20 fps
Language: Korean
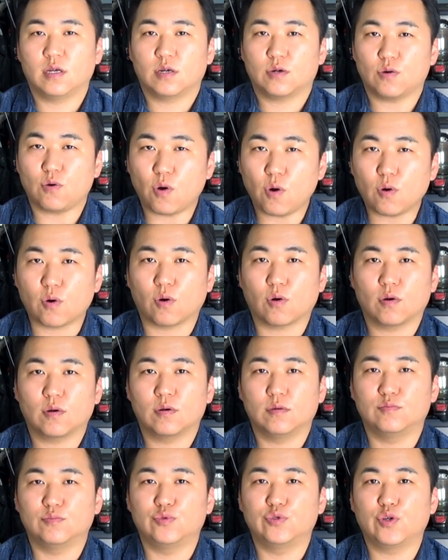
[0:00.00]
꼭
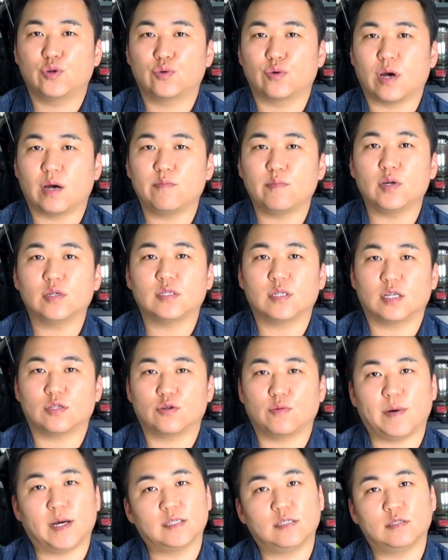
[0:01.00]
무료로 한 번이라도
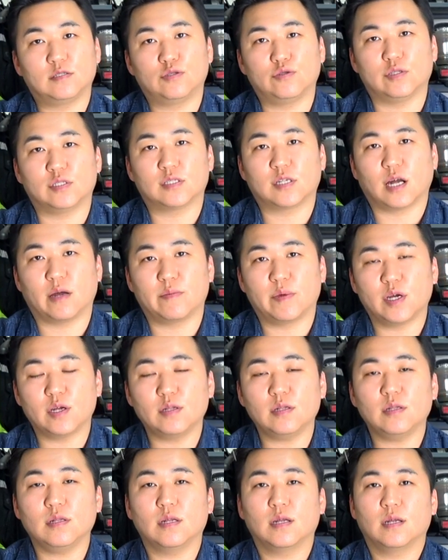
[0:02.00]
받을 수
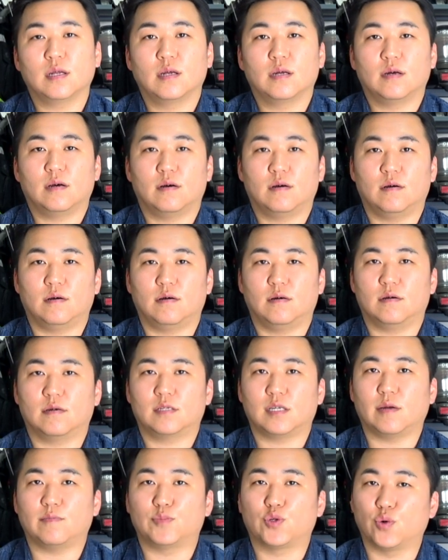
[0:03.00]
있다면 어,
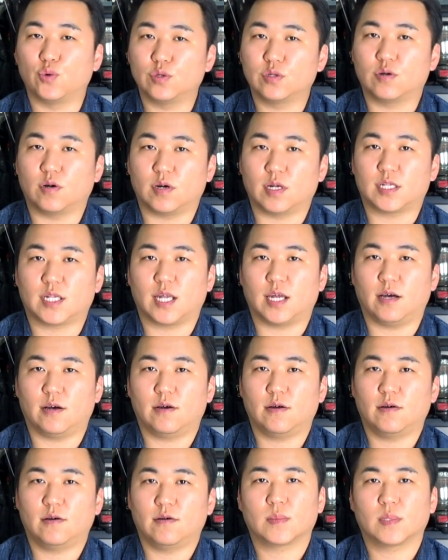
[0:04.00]
참 좋을 것 같아요
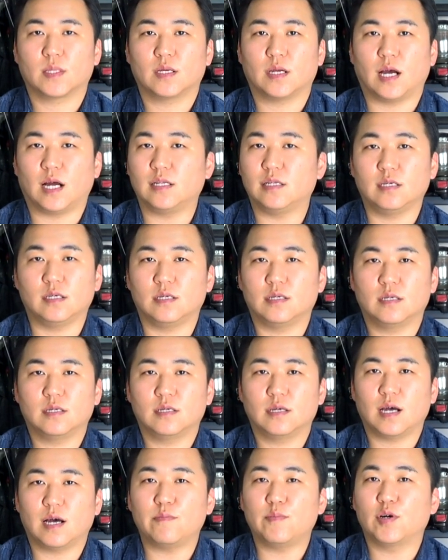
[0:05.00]
아니
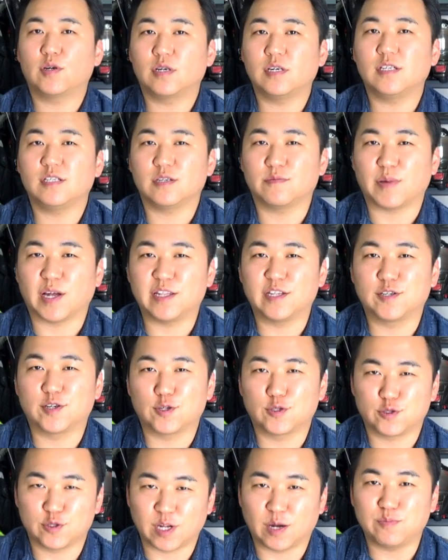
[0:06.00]
한번 클리닝 받는
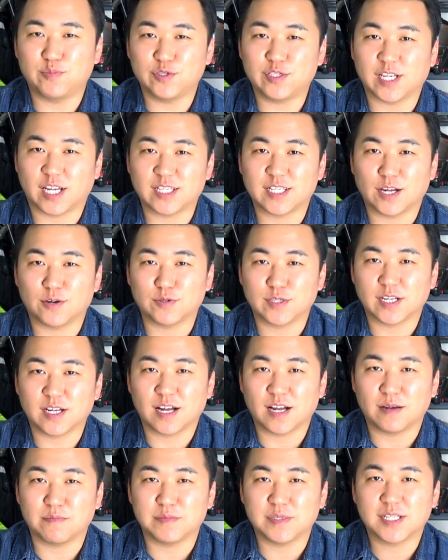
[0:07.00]
것도 나쁘지 않다고
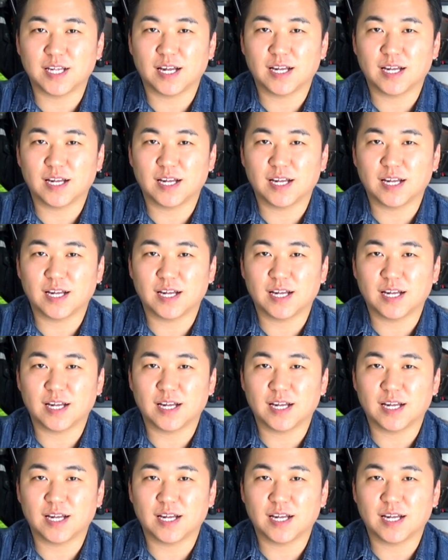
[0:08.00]
생각합니다